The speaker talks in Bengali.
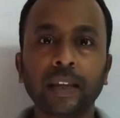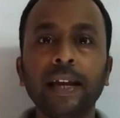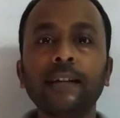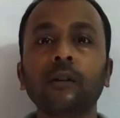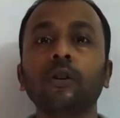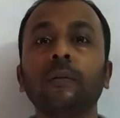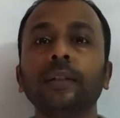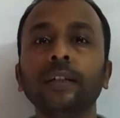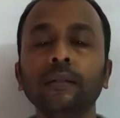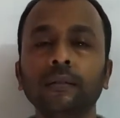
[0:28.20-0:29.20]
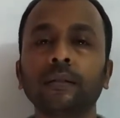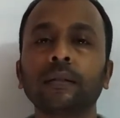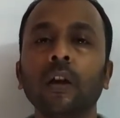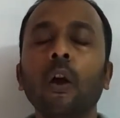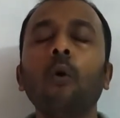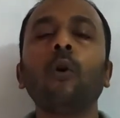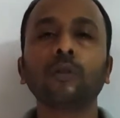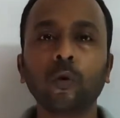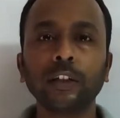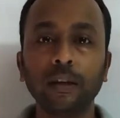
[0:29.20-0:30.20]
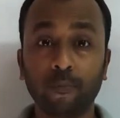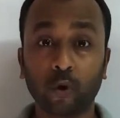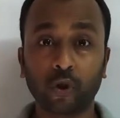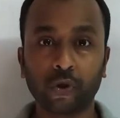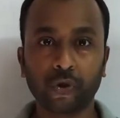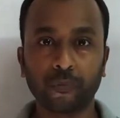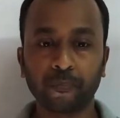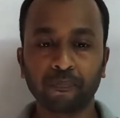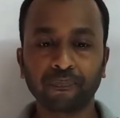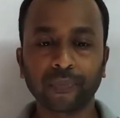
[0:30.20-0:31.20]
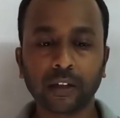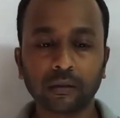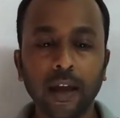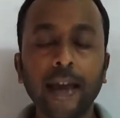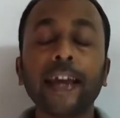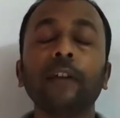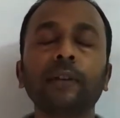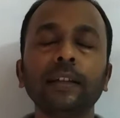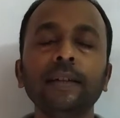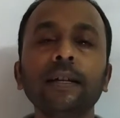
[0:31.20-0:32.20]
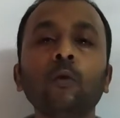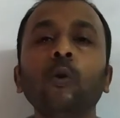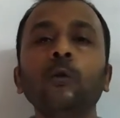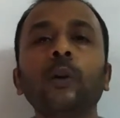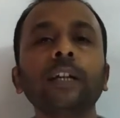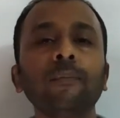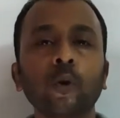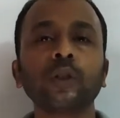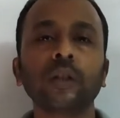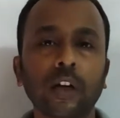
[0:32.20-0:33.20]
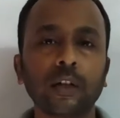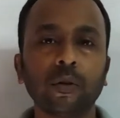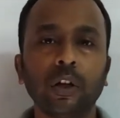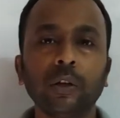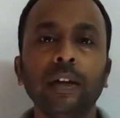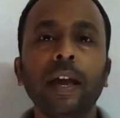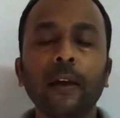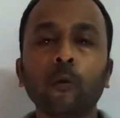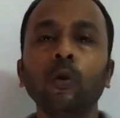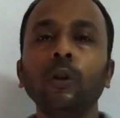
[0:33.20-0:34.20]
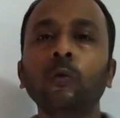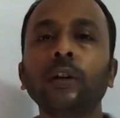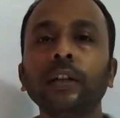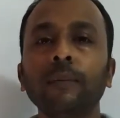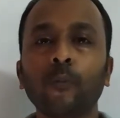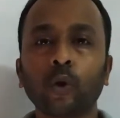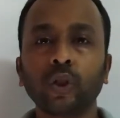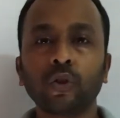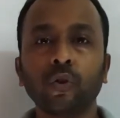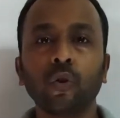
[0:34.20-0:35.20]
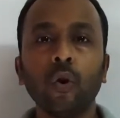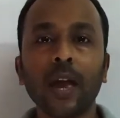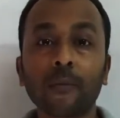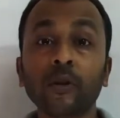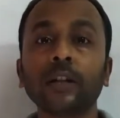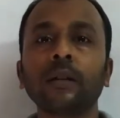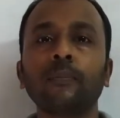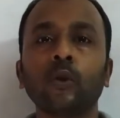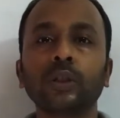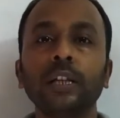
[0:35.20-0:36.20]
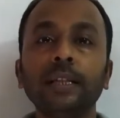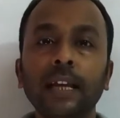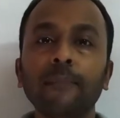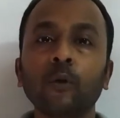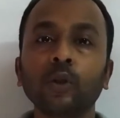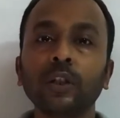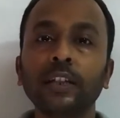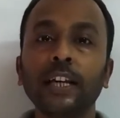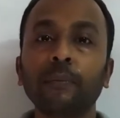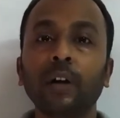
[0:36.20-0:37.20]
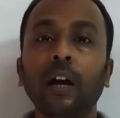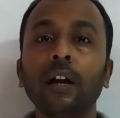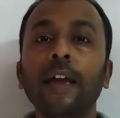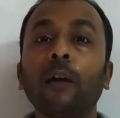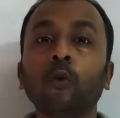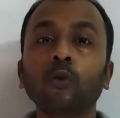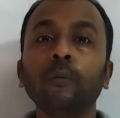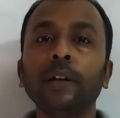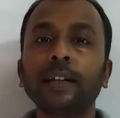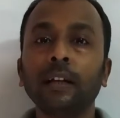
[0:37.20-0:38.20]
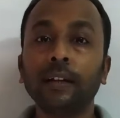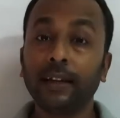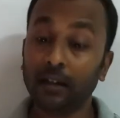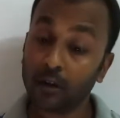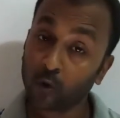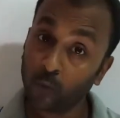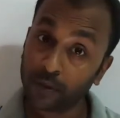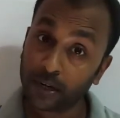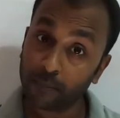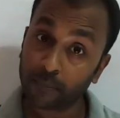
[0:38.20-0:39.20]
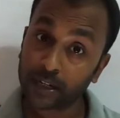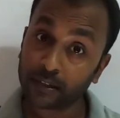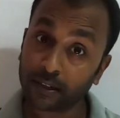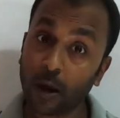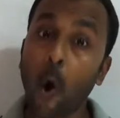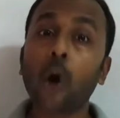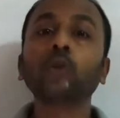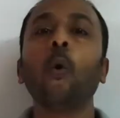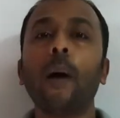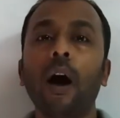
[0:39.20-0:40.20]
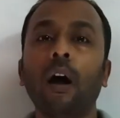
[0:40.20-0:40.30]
এটা হলো আমাদের হট ওয়ার্কিং প্রসেস এবার দেখি যে কোল্ড ওয়ার্কিং প্রসেস কাকে বলা হয় কোল্ড ওয়ার্কিং প্রসেস হলো এমন একটা প্রসেস যেই প্রসেসে আমরা কোনো মেটালকে রুম টেম্পারেচারে অথবা